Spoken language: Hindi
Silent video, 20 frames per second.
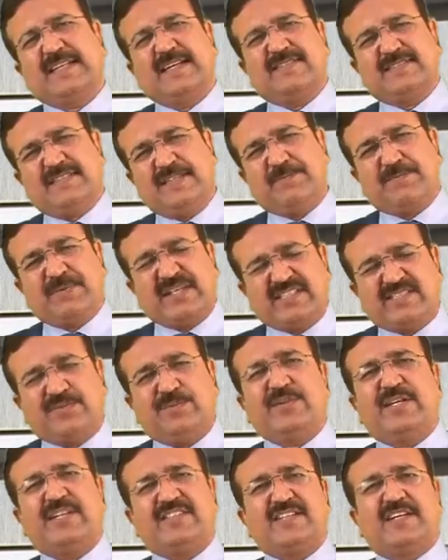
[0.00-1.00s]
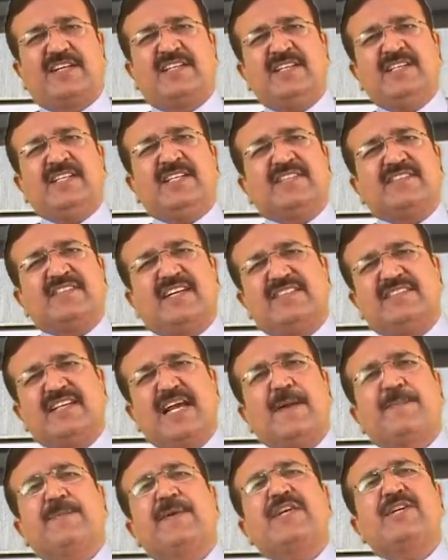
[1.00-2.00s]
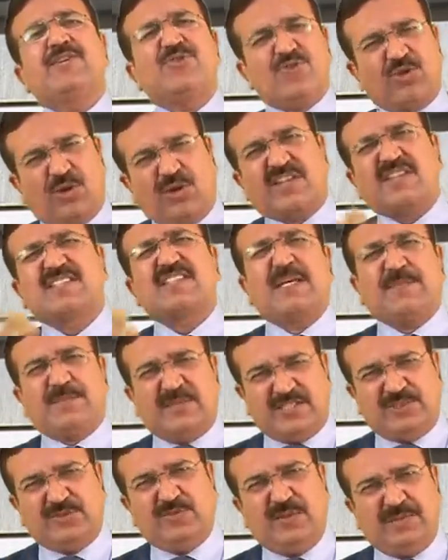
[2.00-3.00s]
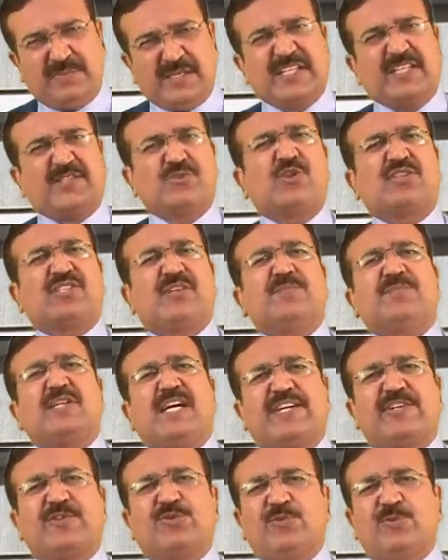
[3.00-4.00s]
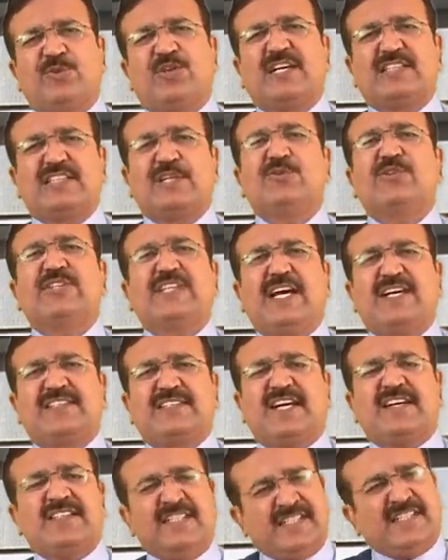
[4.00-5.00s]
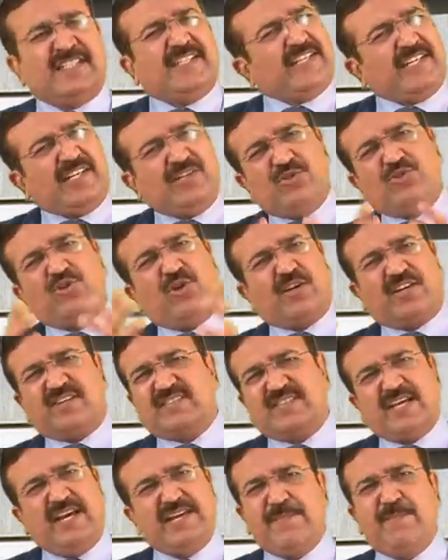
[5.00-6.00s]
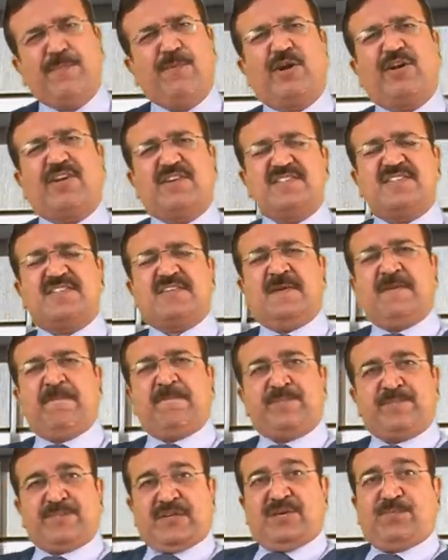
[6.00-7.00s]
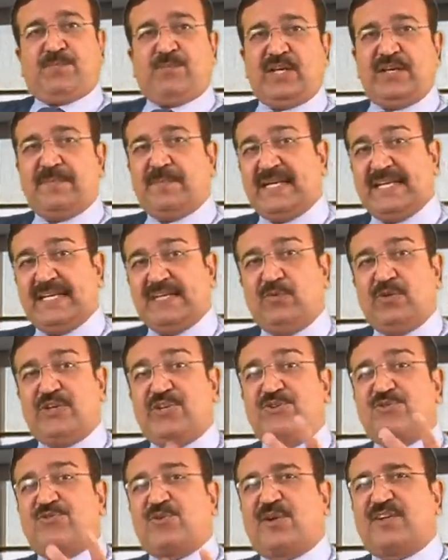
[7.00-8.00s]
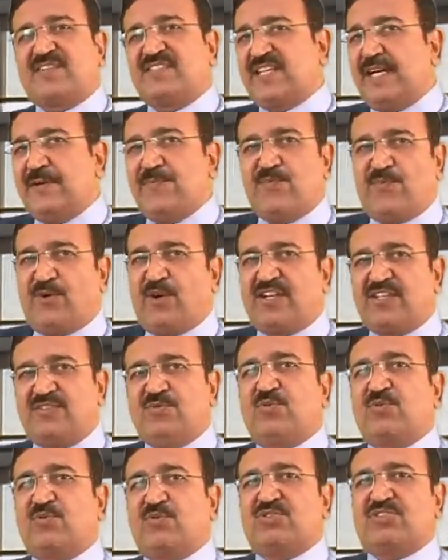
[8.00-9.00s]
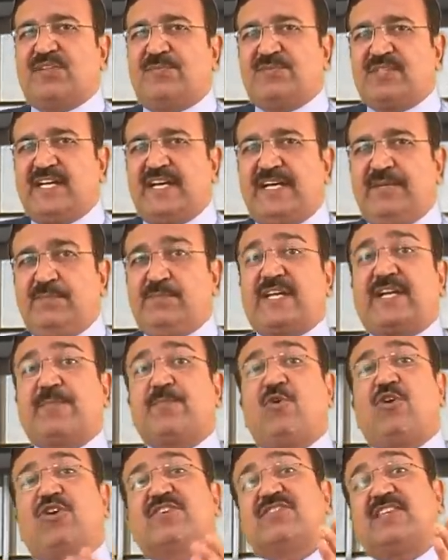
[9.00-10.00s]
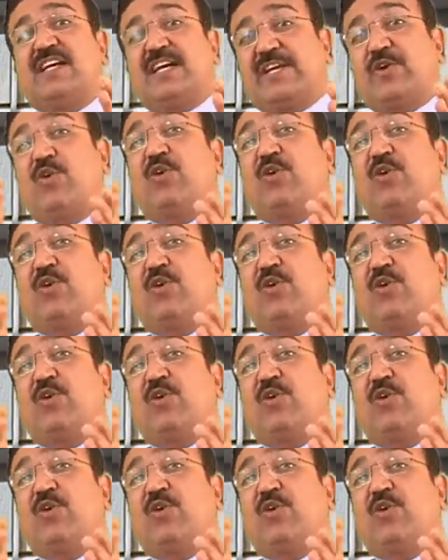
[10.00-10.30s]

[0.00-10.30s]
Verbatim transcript: काटते 20 मिनट तक जैसे आपने इंश्योरेंस का महत्व मैंने जो समझाने को बोला था वो क्या था इंश्योरेंस का इंपॉर्टेंस बोले मैंने वो इंश्योरेंस का इंपॉर्टेंस उनको समझाया मेरे बहुत सारे